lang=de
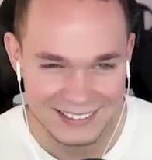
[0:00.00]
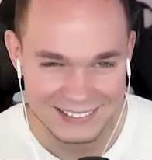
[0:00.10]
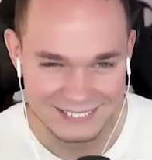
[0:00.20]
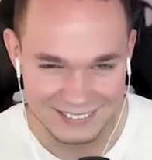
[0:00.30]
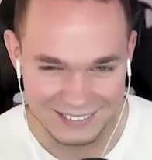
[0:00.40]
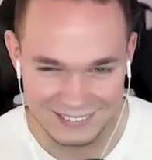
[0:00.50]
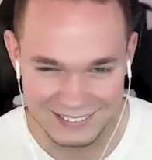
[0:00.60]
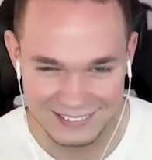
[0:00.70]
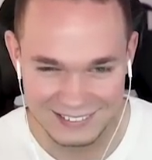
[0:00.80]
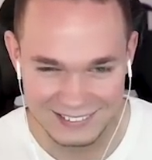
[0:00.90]
Nee, nee, nee.
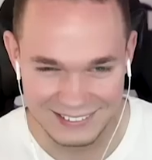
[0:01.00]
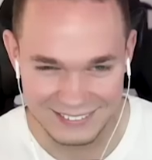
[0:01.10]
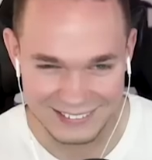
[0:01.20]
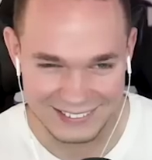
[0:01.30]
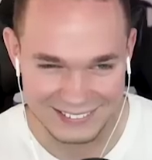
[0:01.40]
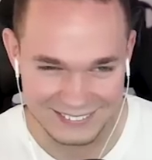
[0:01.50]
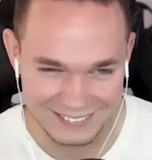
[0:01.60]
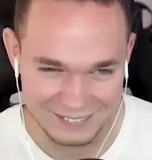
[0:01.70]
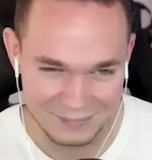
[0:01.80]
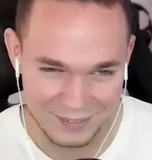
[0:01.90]
Doch, doch, doch,
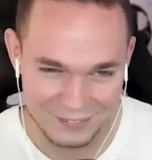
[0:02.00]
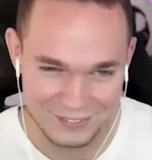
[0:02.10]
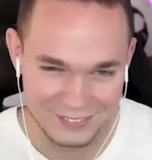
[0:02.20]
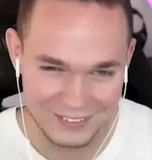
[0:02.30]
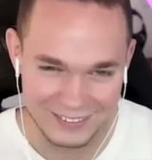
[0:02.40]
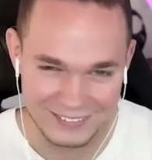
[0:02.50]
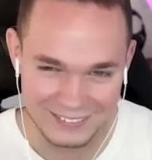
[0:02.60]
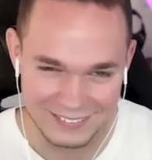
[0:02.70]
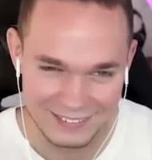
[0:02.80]
du blöffst nur, Leute.